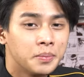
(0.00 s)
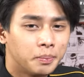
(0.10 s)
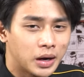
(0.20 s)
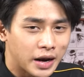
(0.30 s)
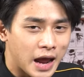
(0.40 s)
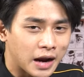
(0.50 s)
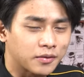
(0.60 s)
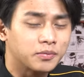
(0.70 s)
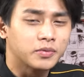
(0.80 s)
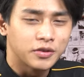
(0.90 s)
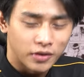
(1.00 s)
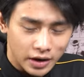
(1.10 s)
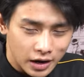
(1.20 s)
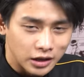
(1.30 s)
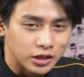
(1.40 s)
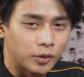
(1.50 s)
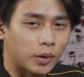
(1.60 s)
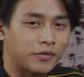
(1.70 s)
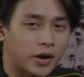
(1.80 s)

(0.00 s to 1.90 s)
Mình là Đạt và đây là tình hồ anh